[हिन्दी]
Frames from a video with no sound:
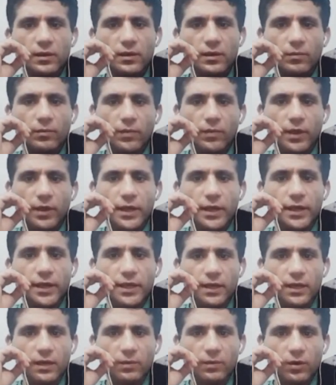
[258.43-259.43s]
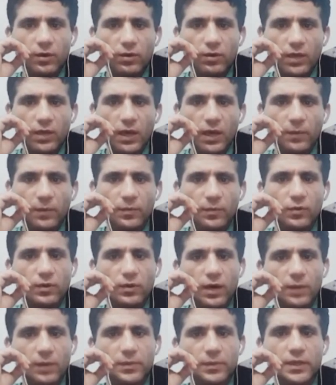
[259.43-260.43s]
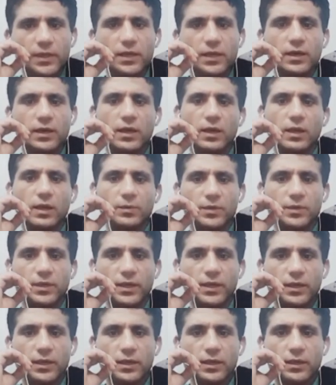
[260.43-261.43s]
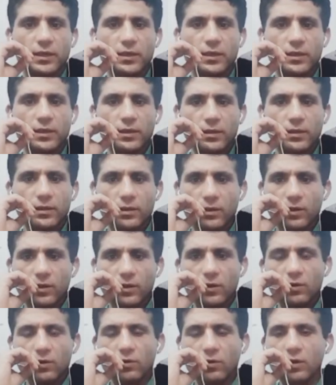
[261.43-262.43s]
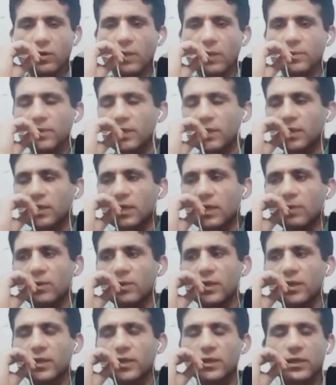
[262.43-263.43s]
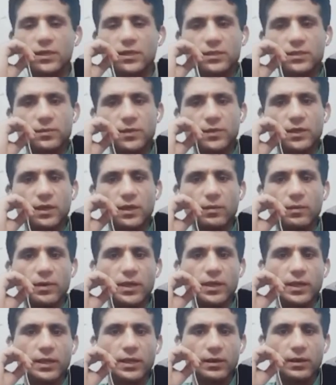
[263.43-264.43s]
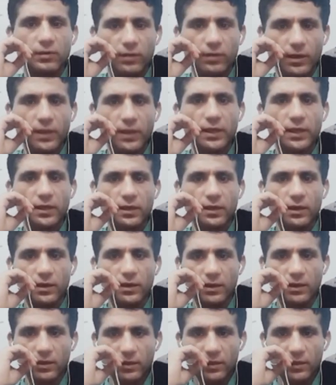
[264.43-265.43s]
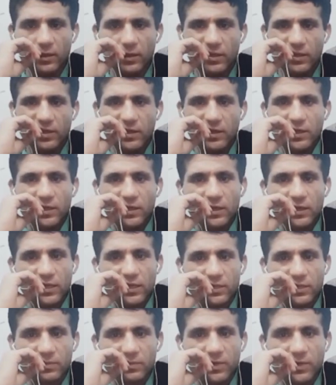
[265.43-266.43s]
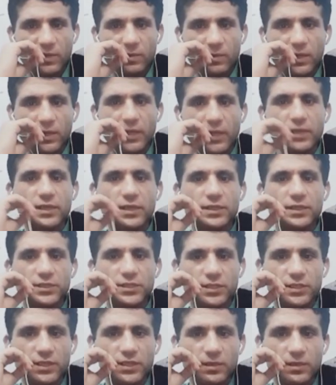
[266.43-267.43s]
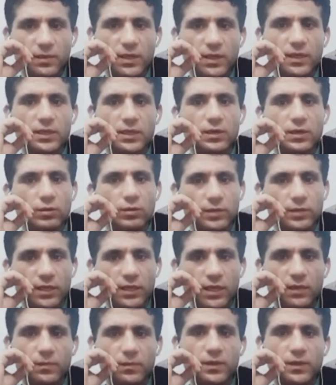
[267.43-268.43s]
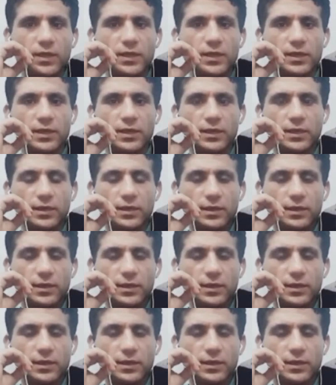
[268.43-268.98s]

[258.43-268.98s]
इंडिया का माहौल आप आपने ख़राब किया है और आपने क्या बोला है कश्मीर हमारा है और रहेगा कश्मीर भी लेंगे चीर भी लेंगे और देख भी लेंगे